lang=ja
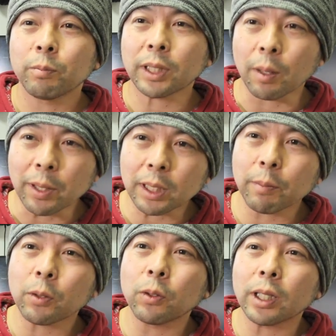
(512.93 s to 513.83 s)
まあ、たま
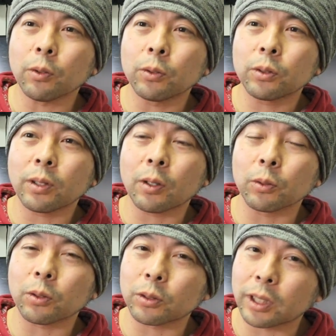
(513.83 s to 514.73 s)
たま今回の北斗が
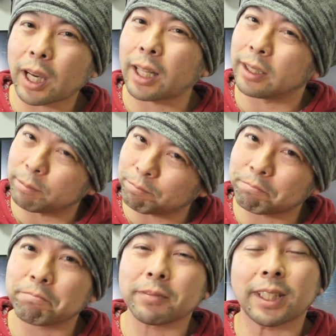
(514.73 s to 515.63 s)
如く
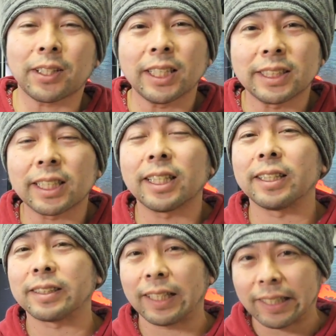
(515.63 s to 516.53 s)
が、っていう感じだった
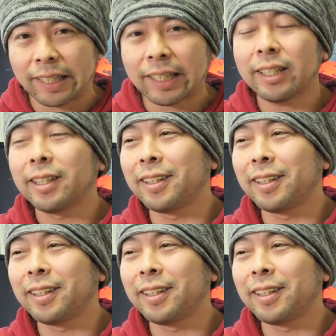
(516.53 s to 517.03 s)
んですかね。